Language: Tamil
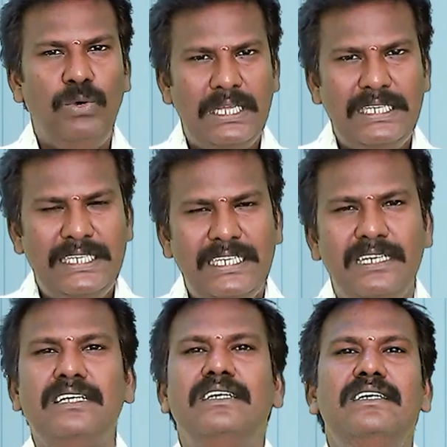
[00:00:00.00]

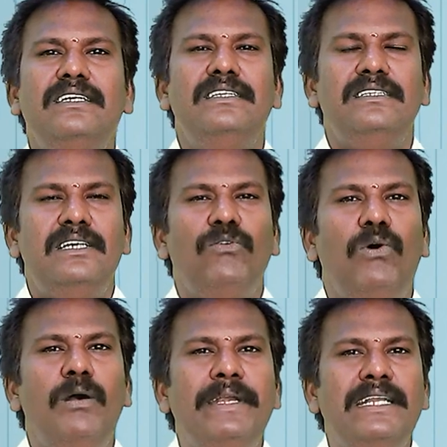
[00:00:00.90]
உடனடியாக இந்த
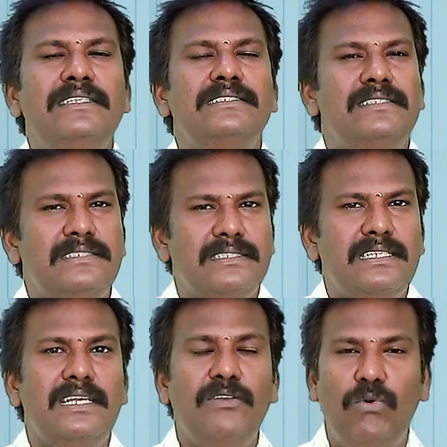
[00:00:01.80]
வாமிட்டிங்
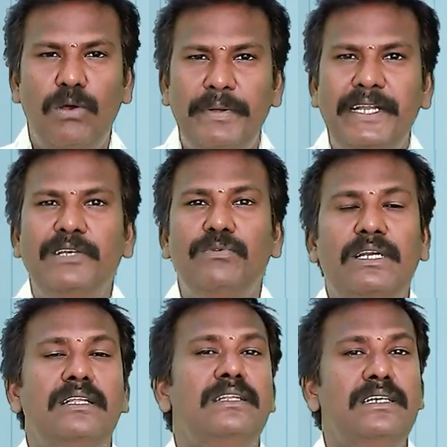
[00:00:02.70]
சென்சேஷனை வாமிட்டிங்
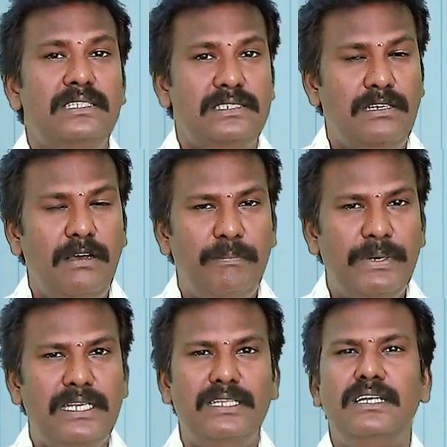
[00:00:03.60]
வர்றதை ஸ்டாப்
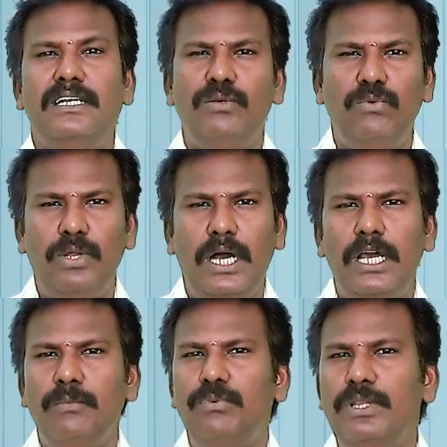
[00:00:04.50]
பண்ணுறதுக்கான ஒரு
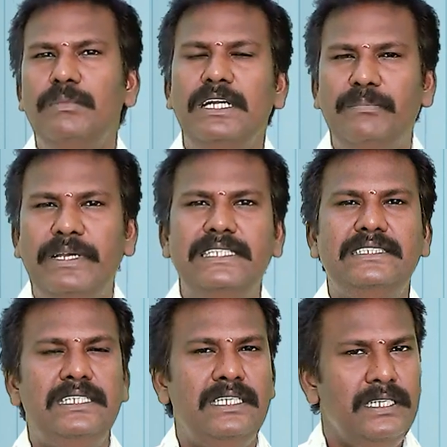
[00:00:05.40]
அற்புதமான
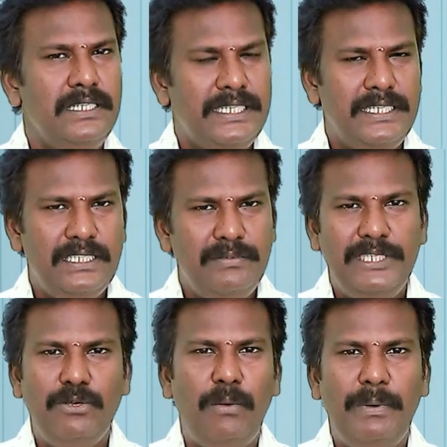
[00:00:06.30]
பாயிண்ட்ஸை இந்த
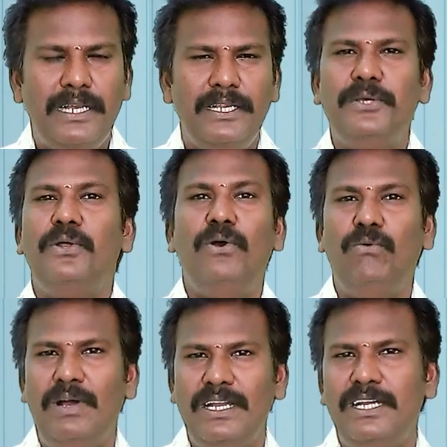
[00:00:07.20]
வீடியோவில் பார்க்க இருக்கிறோம்
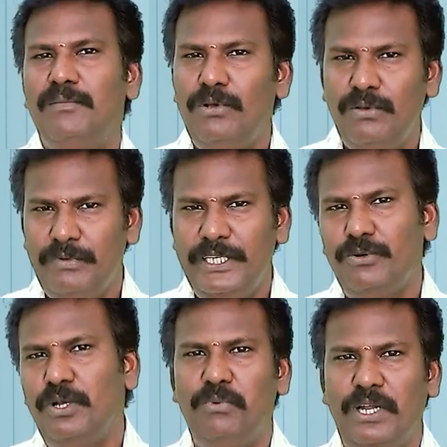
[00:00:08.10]
வாங்க நம்ம வீடியோக்குள்ளே